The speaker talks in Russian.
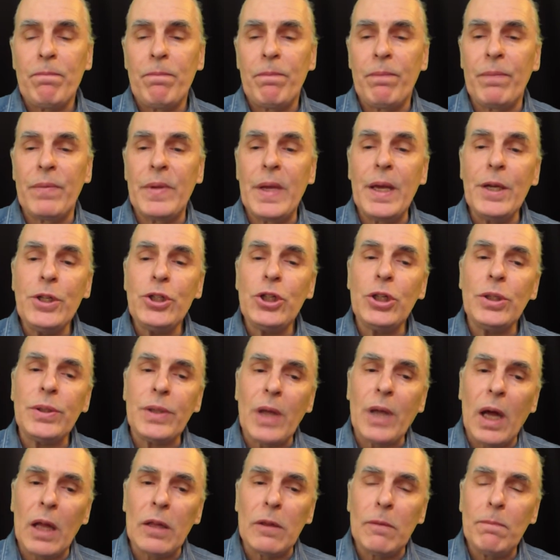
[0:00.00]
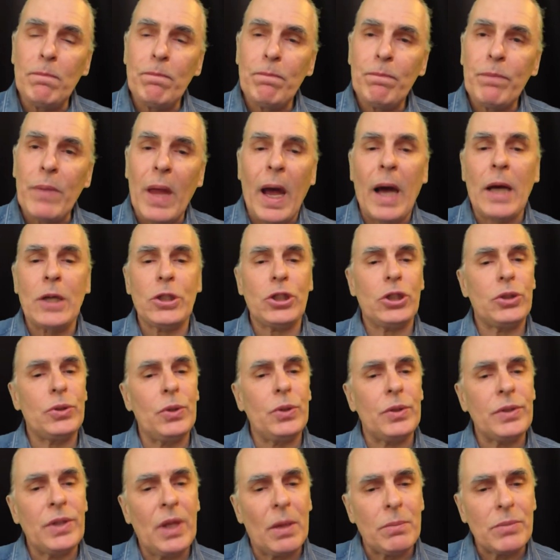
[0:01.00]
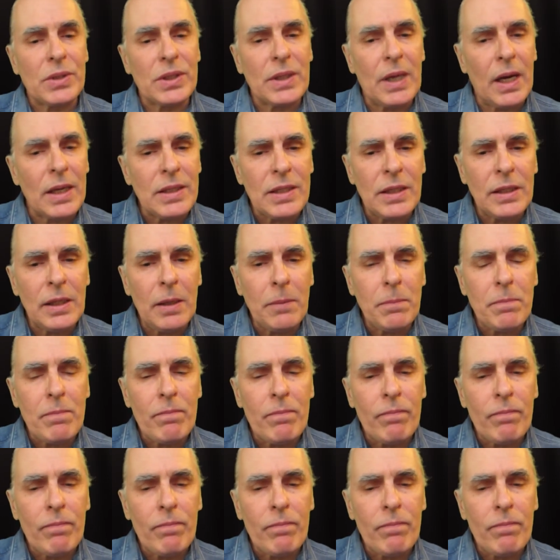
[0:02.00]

«Не читал. А что там сказано?